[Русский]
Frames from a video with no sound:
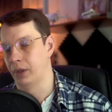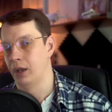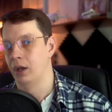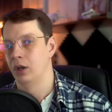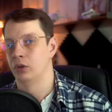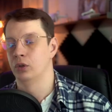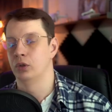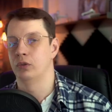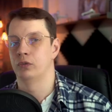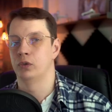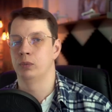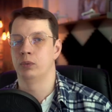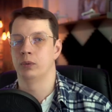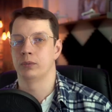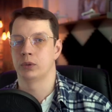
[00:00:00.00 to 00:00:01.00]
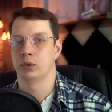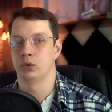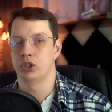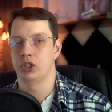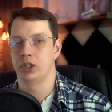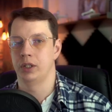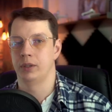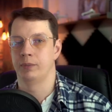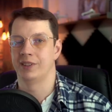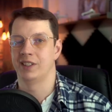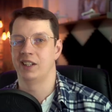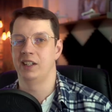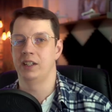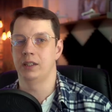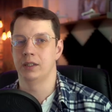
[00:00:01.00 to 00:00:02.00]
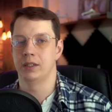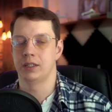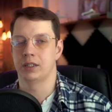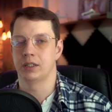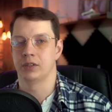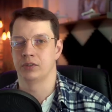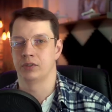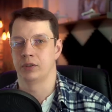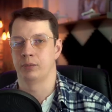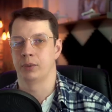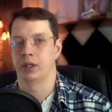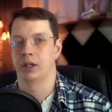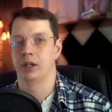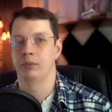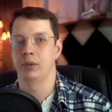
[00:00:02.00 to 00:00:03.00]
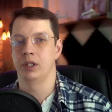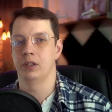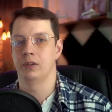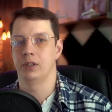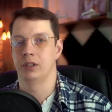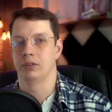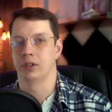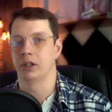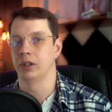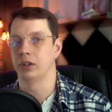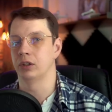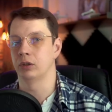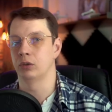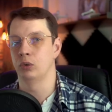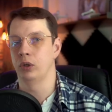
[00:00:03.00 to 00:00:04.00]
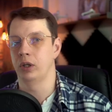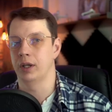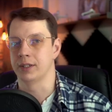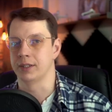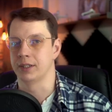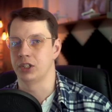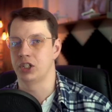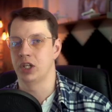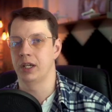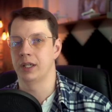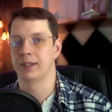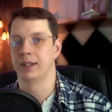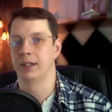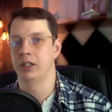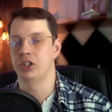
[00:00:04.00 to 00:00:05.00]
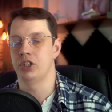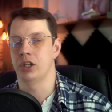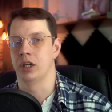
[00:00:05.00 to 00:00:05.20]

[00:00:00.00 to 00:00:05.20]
Но в любом случае монолитность в программировании, в архитектуре означает наличие